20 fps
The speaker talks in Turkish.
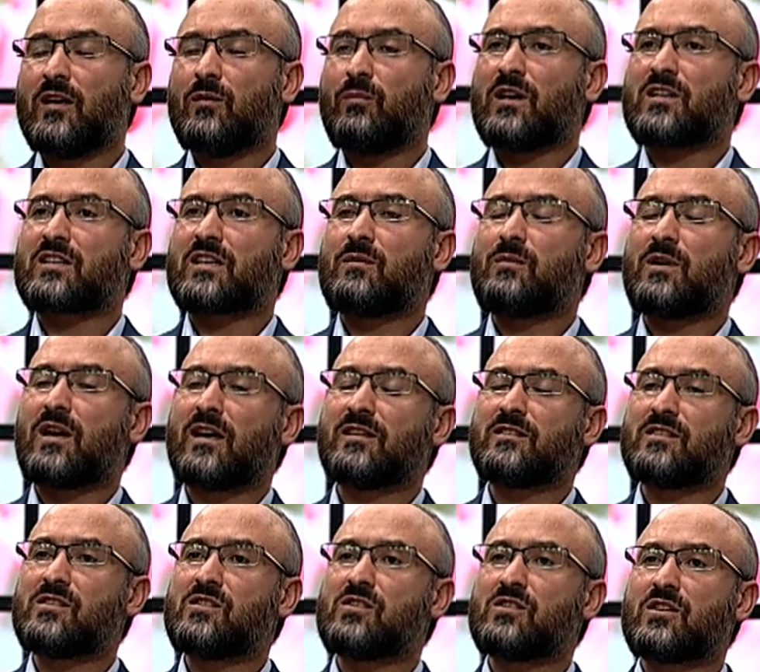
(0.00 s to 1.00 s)
Başka bir
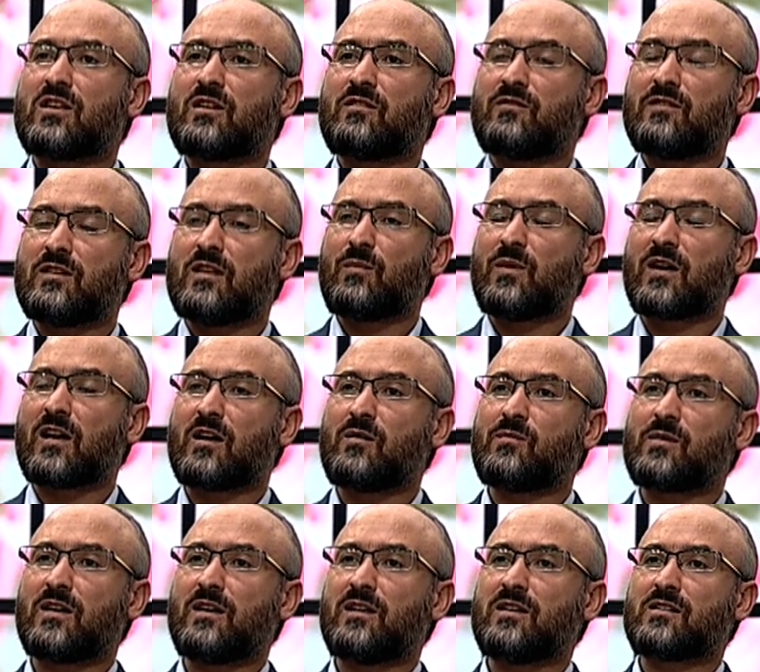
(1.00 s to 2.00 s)
hadis-i şerifinde
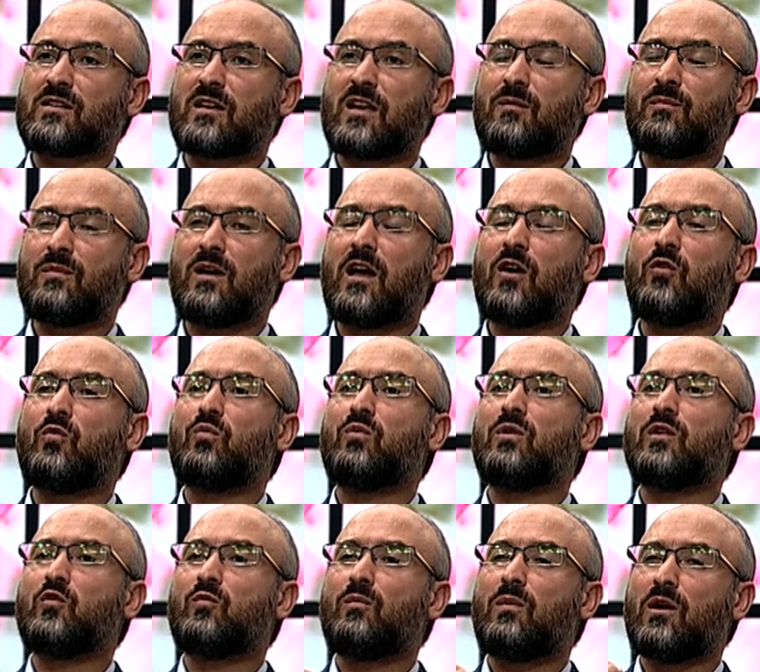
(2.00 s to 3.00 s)
Peygamber aleyhisselam
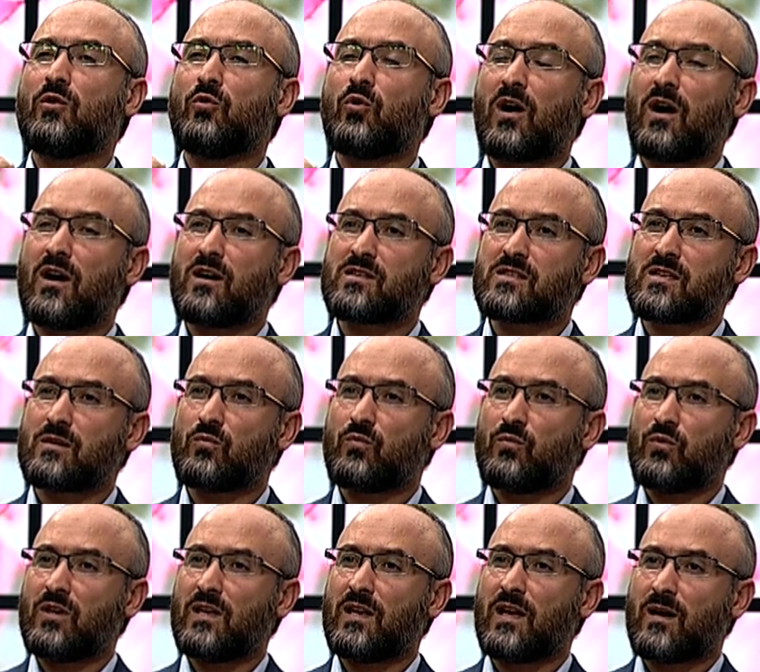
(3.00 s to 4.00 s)
اَوَّلُ مَا يُحَاسَبُ
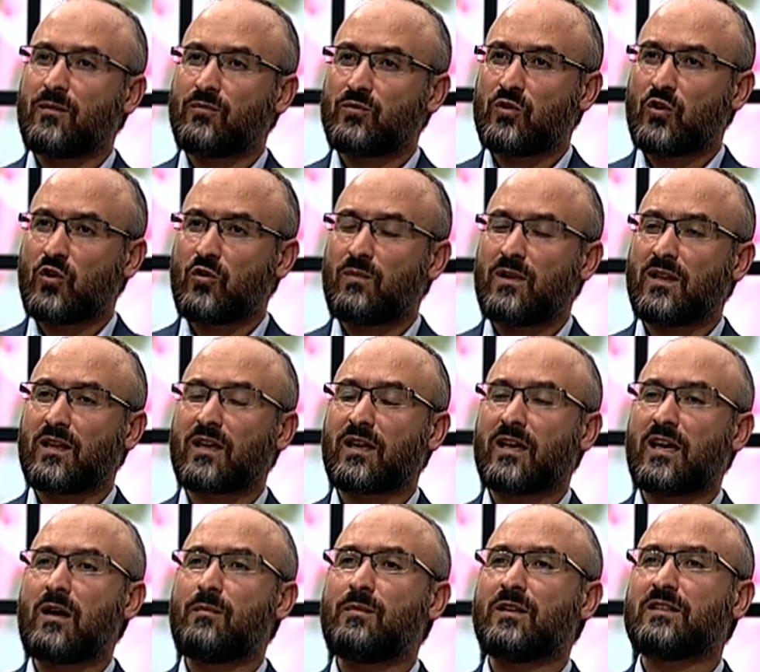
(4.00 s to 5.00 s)
بِهِ الْعَبْدُ يَوْمَ
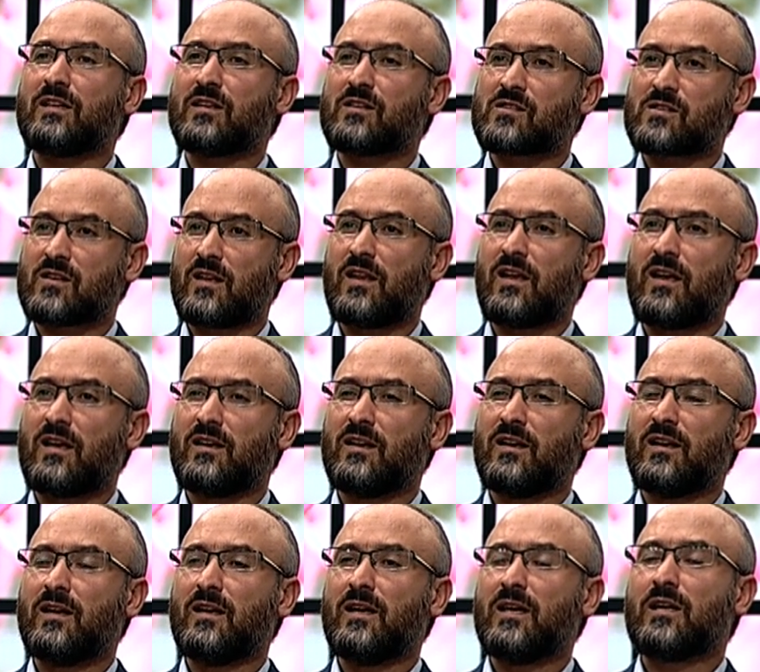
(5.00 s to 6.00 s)
الْقِيَامَةِ الصَّلَاةِ
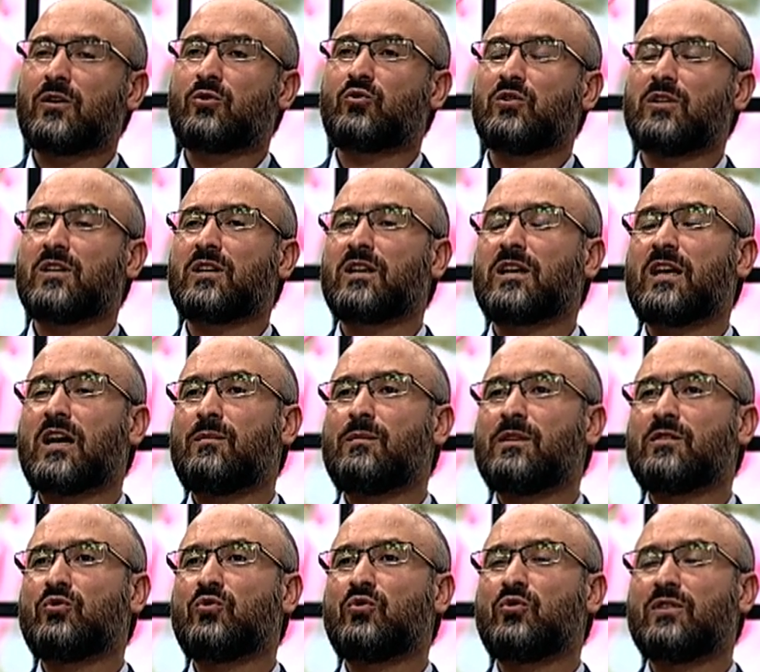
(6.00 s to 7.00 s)
Kulun
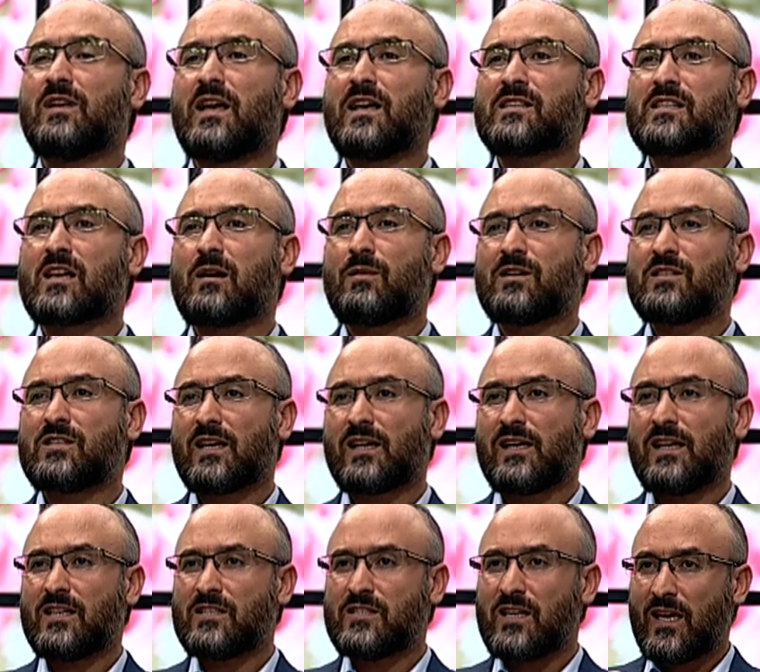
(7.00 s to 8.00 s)
kıyamet gününde hesaba
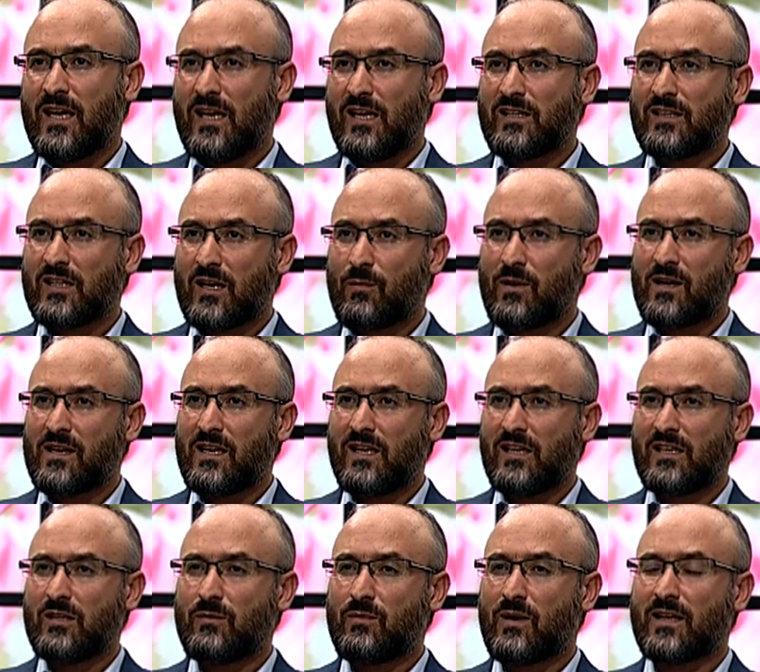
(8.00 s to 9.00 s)
çekileceği ilk nama,
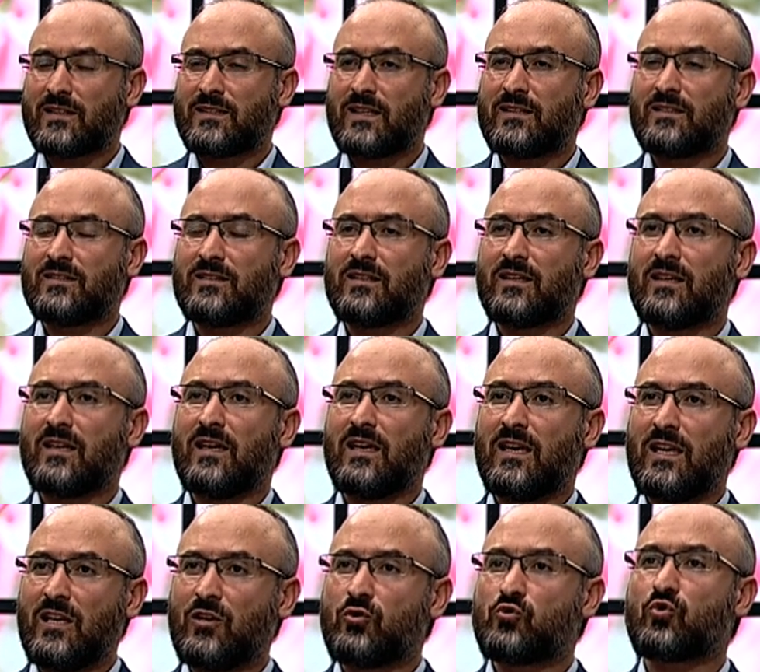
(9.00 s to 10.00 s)
ilk ibadet, Namaz.
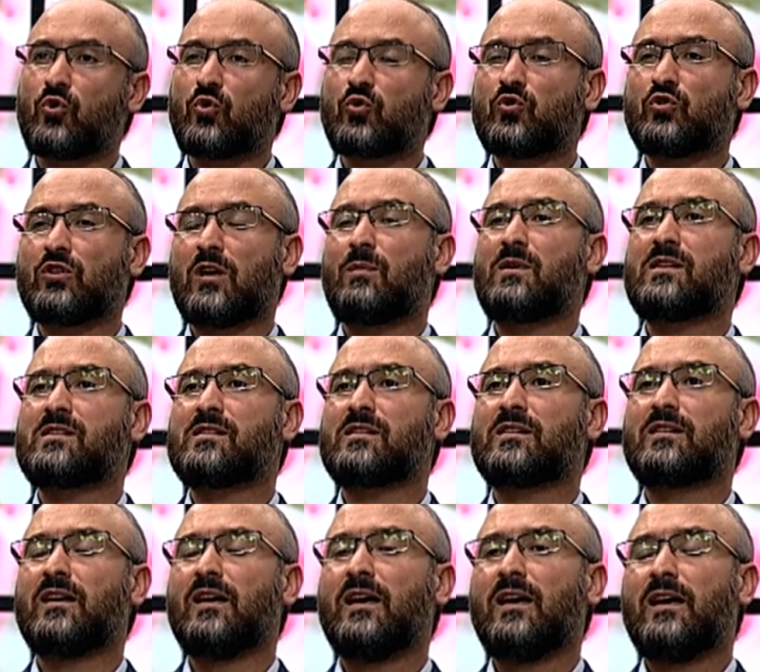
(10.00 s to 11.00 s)
ilk sorgu
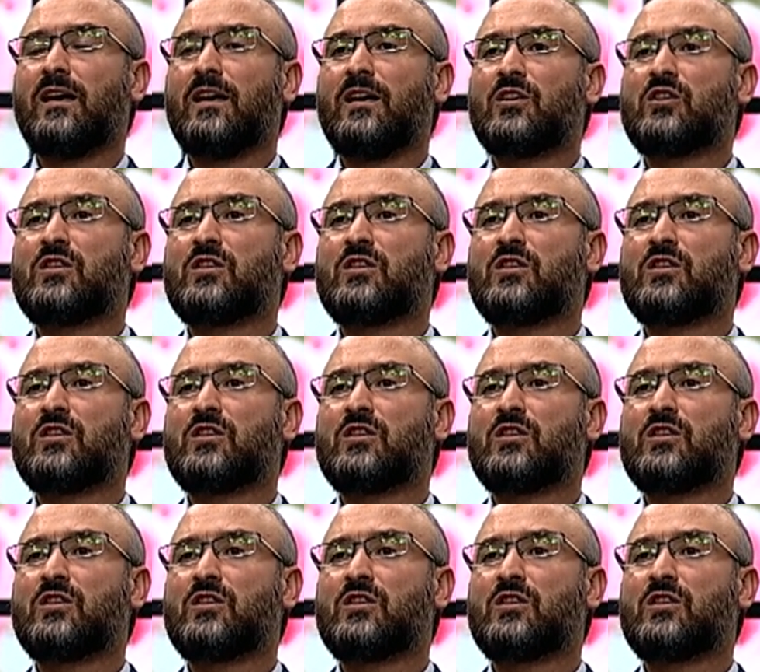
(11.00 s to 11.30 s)
namazdır. Evet.